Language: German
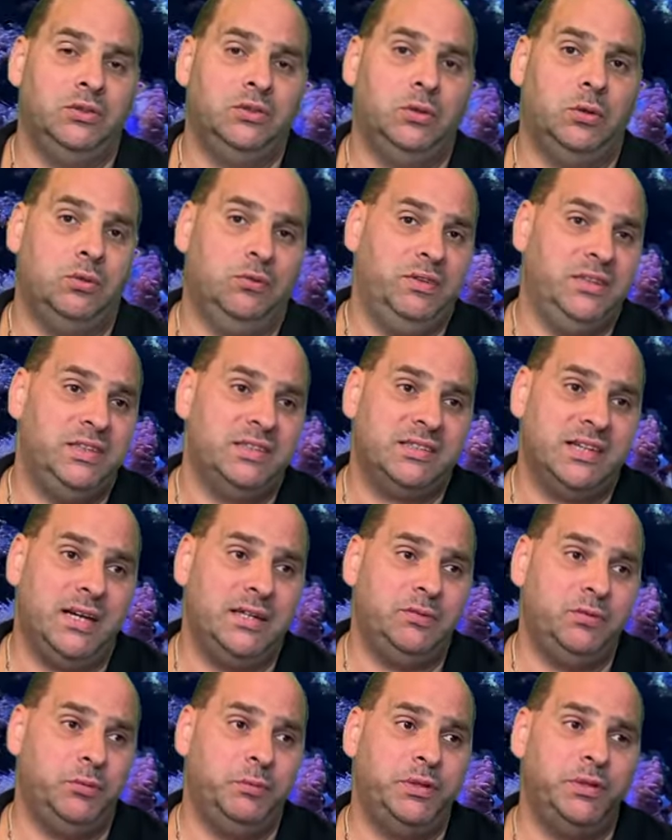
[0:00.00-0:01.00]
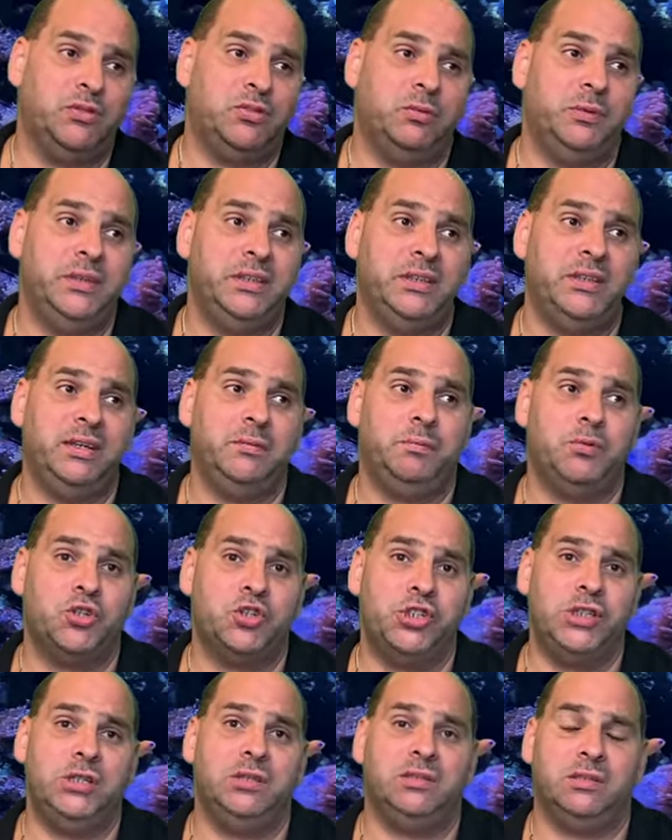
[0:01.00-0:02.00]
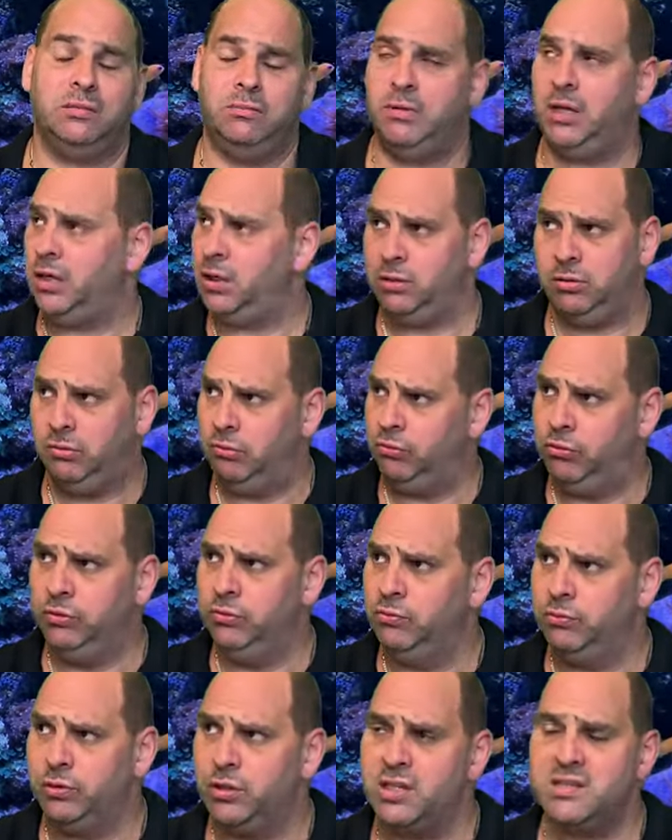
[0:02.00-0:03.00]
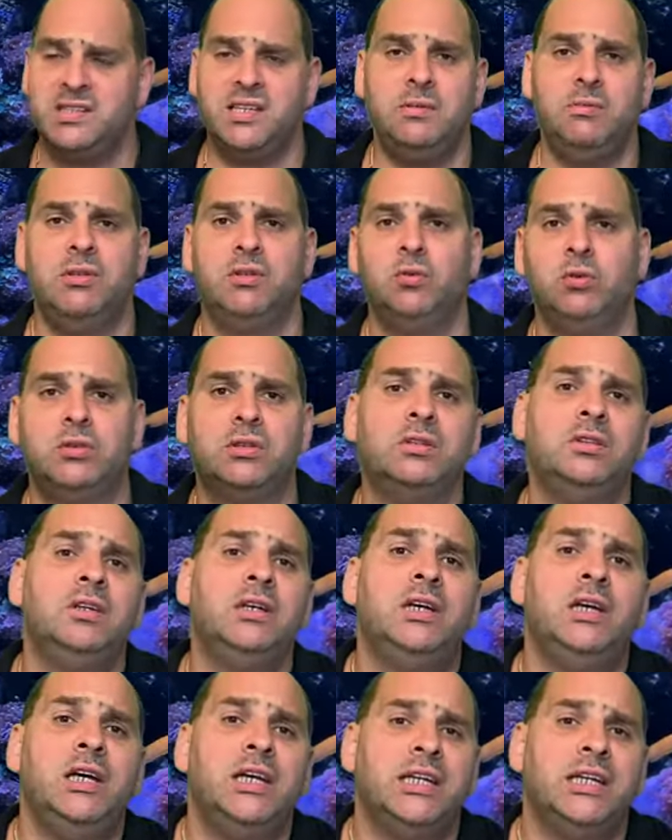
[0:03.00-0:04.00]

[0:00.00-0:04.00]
So, wenn jetzt keine Verbindung zum Internet besteht, nach fünf oder zehn Minuten